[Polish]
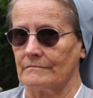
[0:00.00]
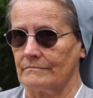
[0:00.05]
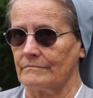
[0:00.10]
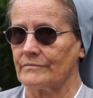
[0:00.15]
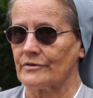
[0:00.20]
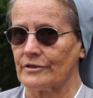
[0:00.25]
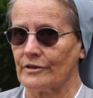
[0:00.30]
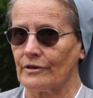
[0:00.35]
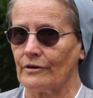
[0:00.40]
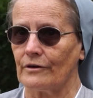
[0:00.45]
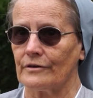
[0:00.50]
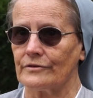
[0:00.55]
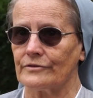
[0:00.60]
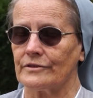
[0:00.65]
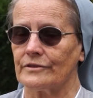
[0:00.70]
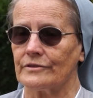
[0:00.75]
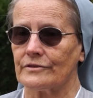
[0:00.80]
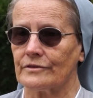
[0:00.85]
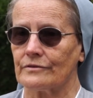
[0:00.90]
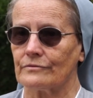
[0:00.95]

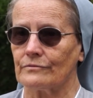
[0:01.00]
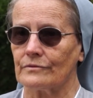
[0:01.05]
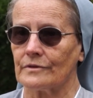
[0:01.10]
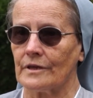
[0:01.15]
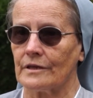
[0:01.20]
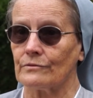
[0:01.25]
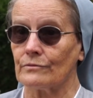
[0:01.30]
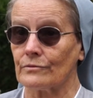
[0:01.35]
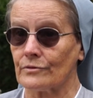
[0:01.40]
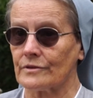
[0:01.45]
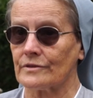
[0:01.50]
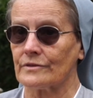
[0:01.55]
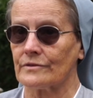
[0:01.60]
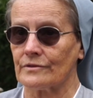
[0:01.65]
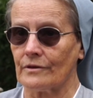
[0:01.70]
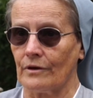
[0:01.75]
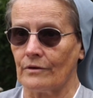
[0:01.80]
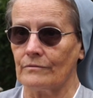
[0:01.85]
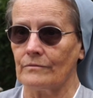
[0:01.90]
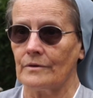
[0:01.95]
przychodzić, które już
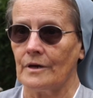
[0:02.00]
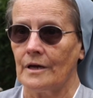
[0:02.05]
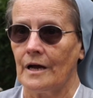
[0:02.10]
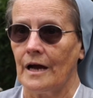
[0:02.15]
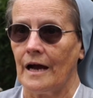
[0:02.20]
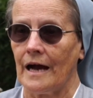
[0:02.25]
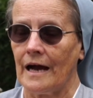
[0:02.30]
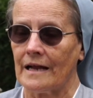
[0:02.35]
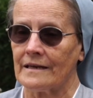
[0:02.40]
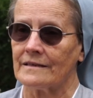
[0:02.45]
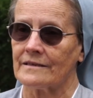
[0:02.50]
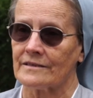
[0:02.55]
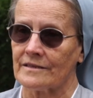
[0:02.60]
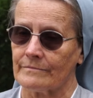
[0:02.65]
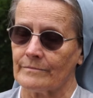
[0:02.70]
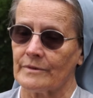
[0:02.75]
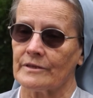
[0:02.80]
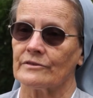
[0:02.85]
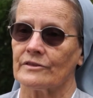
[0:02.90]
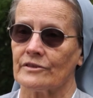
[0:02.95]
są, ale
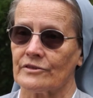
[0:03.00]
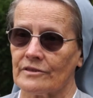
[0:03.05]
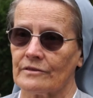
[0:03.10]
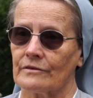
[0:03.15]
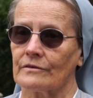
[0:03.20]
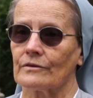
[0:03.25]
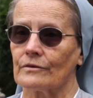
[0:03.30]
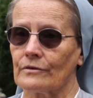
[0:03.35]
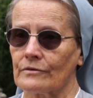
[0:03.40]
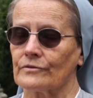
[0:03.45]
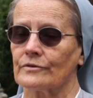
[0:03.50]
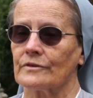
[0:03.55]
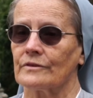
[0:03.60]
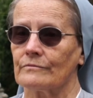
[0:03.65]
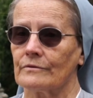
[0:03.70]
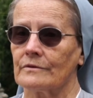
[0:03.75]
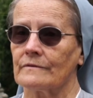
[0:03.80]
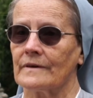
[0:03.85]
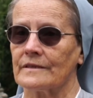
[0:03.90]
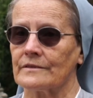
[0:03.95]
że będzie się
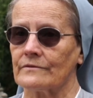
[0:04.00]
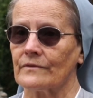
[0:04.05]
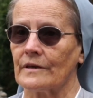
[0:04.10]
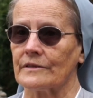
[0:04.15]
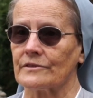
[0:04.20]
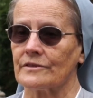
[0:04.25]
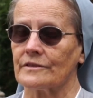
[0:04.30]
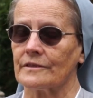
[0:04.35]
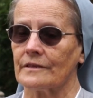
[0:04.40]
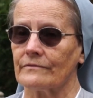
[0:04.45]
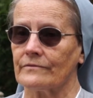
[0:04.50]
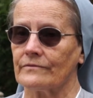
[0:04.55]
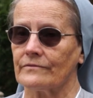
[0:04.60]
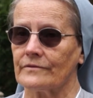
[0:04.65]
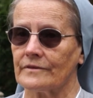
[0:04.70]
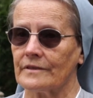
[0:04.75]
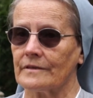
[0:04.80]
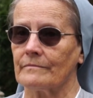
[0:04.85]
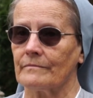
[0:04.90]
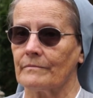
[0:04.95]
kontynuować właśnie
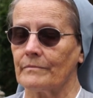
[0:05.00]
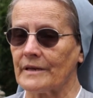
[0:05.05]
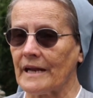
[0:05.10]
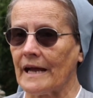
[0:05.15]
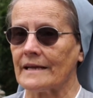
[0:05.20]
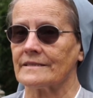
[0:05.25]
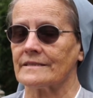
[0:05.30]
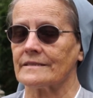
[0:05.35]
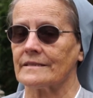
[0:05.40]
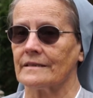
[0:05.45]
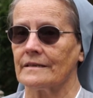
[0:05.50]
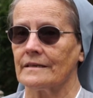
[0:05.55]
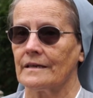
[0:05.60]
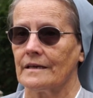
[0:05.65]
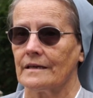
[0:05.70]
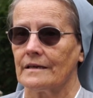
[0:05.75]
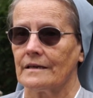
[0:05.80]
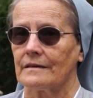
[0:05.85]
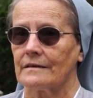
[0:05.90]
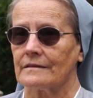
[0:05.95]
w tym pracy
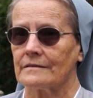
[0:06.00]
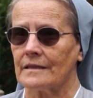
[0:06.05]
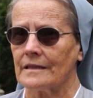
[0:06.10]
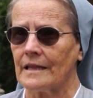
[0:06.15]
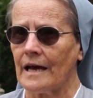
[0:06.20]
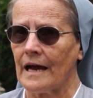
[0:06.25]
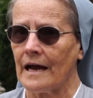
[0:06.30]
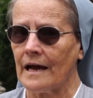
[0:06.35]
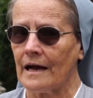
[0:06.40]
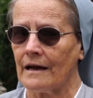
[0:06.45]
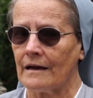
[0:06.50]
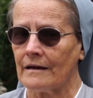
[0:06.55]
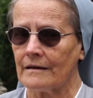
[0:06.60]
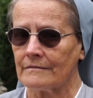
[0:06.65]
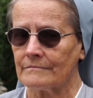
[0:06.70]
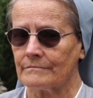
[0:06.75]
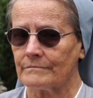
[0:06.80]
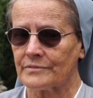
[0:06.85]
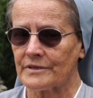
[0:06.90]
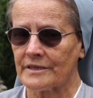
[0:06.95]

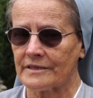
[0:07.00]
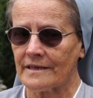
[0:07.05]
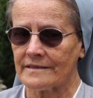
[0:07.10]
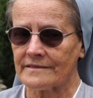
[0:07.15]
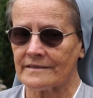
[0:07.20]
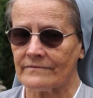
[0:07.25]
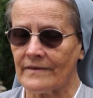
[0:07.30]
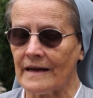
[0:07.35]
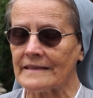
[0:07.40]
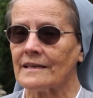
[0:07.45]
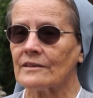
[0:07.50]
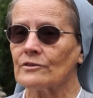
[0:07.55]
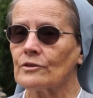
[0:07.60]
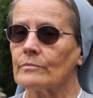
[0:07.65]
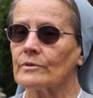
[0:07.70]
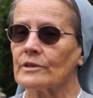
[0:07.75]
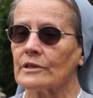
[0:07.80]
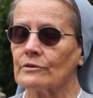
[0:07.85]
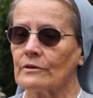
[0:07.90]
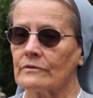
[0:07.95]
dla przekazywania
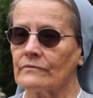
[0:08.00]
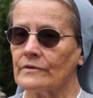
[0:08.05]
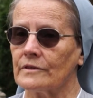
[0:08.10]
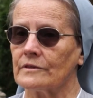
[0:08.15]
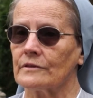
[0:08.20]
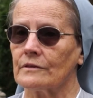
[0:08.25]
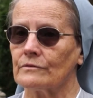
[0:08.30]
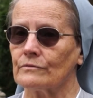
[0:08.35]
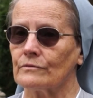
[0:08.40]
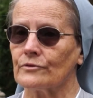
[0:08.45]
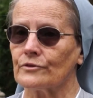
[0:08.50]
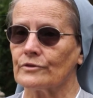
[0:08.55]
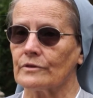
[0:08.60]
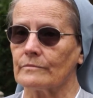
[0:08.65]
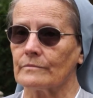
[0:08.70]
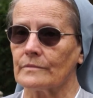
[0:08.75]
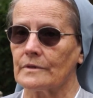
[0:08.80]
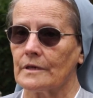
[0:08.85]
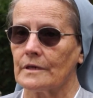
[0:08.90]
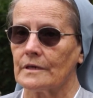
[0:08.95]
dobrej nowiny
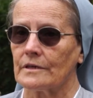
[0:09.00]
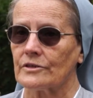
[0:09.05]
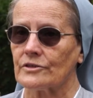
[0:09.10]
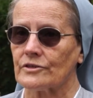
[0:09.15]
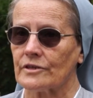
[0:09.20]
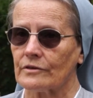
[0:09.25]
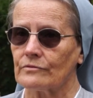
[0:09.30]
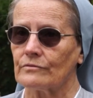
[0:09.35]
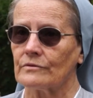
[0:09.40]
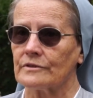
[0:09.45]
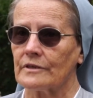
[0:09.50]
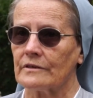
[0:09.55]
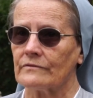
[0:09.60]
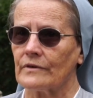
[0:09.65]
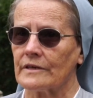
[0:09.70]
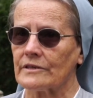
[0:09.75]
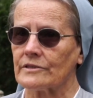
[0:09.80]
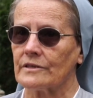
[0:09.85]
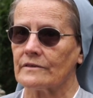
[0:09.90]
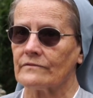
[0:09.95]
ludziom, szczególnie
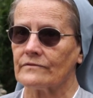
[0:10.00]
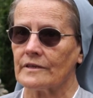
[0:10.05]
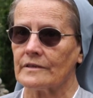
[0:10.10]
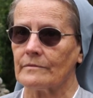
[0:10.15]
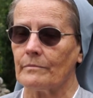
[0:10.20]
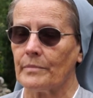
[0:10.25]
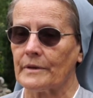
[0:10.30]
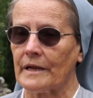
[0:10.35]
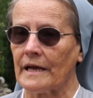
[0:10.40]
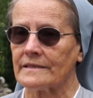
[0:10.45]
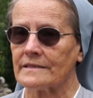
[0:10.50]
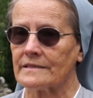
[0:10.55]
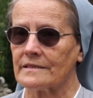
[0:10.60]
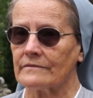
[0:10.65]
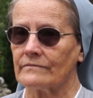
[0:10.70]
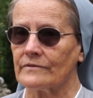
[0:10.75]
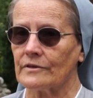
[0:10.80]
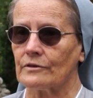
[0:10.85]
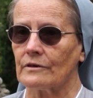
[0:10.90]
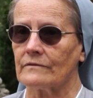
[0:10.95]
właśnie w tej
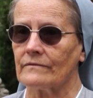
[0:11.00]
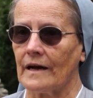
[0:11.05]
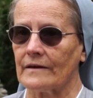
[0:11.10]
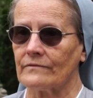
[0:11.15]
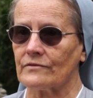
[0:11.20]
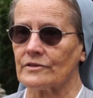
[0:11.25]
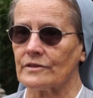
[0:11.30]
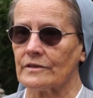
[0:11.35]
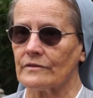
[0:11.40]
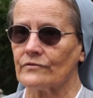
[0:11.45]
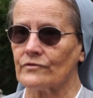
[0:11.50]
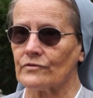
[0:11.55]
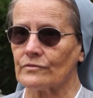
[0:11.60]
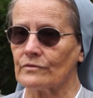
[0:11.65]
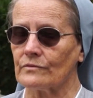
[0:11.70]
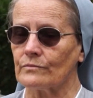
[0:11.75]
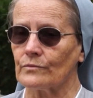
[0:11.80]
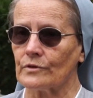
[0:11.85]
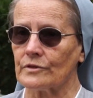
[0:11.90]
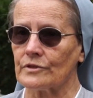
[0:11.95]
pracy wychowawczej
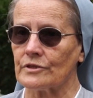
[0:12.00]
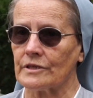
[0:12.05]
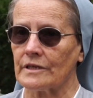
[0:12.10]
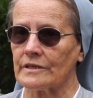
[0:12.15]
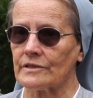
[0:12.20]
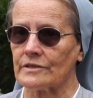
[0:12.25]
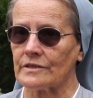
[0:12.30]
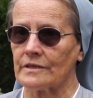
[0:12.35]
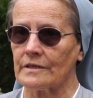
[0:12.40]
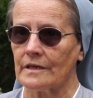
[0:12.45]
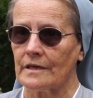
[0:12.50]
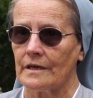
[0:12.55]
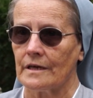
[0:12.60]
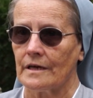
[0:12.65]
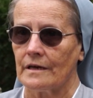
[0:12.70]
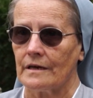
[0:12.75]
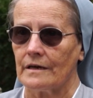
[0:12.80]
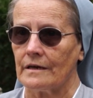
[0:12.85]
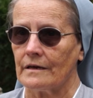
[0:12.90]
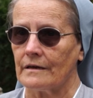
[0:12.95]
wśród młodzieży,
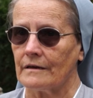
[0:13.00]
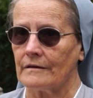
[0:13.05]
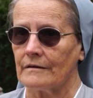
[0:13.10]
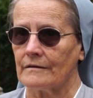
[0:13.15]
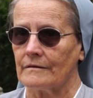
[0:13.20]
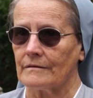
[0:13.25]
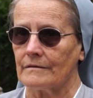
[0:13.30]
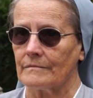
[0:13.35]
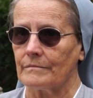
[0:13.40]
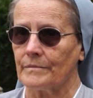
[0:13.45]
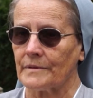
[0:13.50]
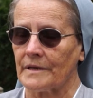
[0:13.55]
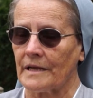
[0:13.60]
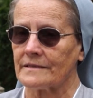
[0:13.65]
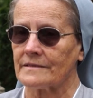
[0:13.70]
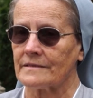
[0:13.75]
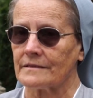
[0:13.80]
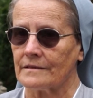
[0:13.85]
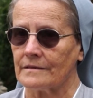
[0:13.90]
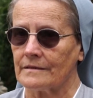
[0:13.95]
e,
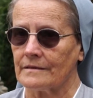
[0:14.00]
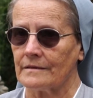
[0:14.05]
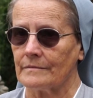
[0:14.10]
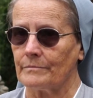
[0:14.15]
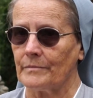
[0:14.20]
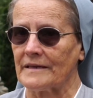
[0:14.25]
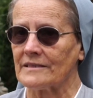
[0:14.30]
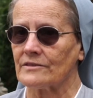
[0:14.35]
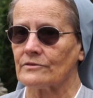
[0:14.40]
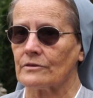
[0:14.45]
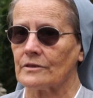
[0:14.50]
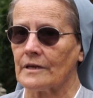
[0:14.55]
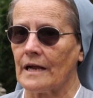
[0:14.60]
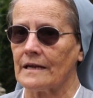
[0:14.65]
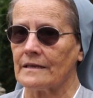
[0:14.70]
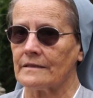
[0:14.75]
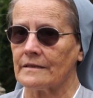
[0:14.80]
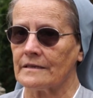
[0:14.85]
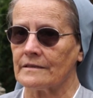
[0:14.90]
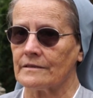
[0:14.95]
pracy
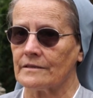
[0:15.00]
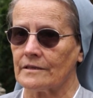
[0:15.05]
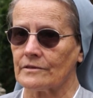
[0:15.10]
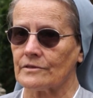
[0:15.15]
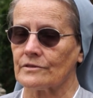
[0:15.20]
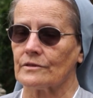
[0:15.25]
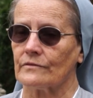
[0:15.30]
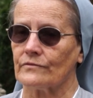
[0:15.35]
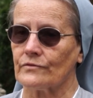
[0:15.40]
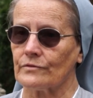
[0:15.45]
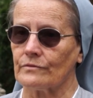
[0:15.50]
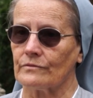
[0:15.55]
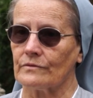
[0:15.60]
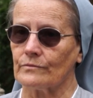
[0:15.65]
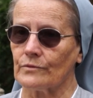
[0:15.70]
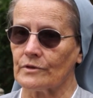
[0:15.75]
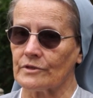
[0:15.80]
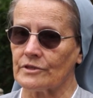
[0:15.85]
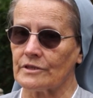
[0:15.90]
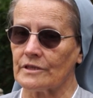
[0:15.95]
pastoralnej też wśród
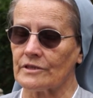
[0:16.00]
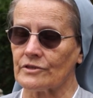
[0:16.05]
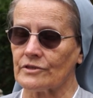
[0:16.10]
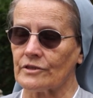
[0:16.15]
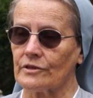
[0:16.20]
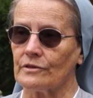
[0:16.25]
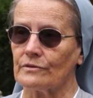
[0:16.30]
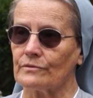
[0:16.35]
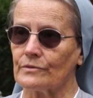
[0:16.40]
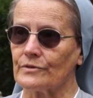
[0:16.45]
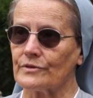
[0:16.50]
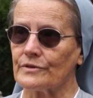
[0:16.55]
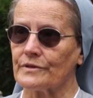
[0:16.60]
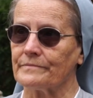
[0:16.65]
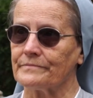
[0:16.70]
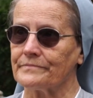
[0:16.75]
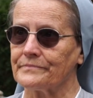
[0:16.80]
młodzieży i ludzi.